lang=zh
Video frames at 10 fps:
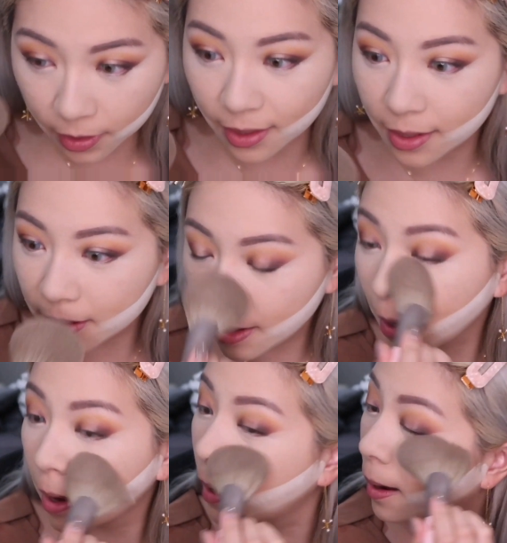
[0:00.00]
天
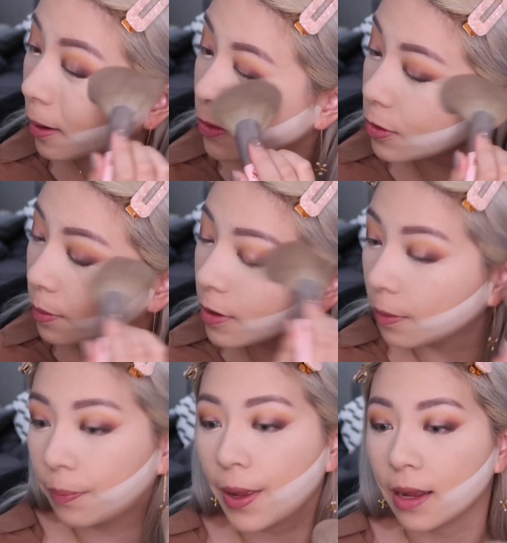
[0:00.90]
哪，好久没
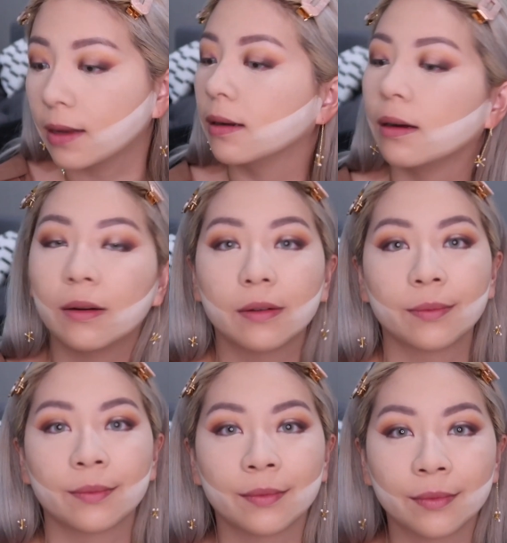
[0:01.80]
有贝壳了！
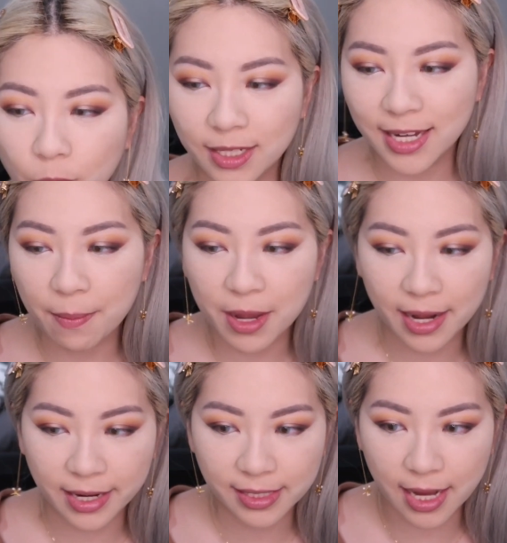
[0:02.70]
我下面
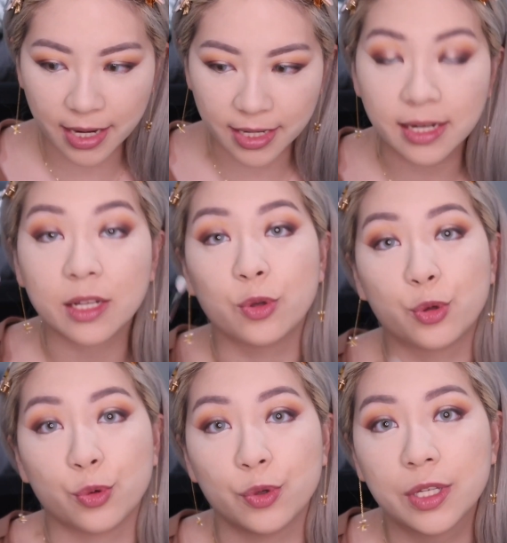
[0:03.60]
来上一点点
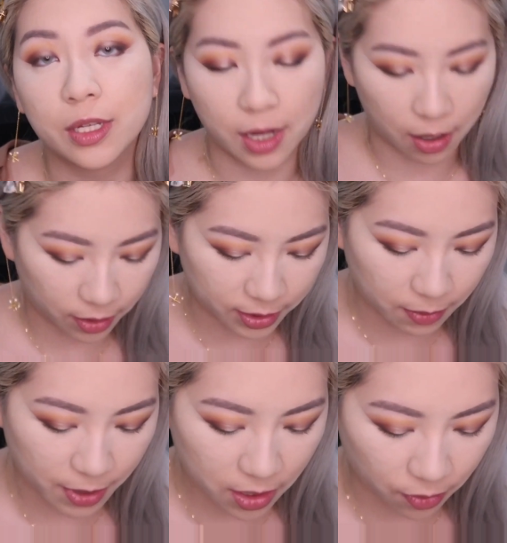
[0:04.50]
橘色好了，
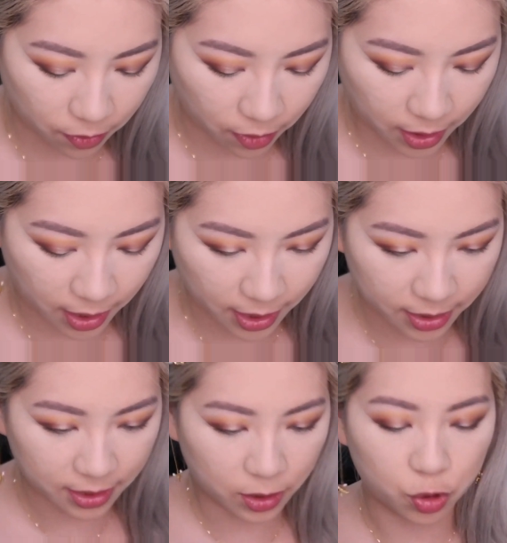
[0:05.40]
这边有刚
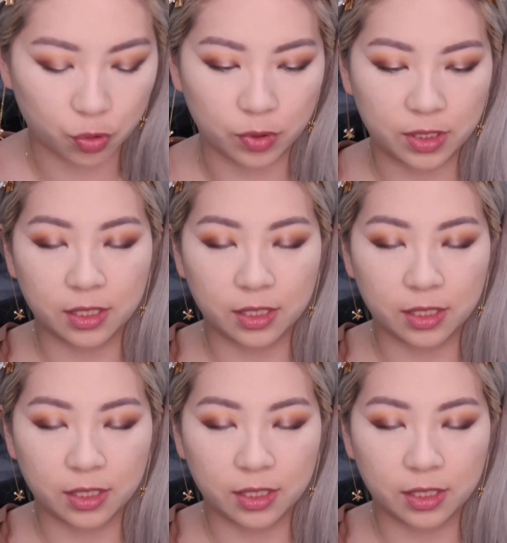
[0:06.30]
刚这个橘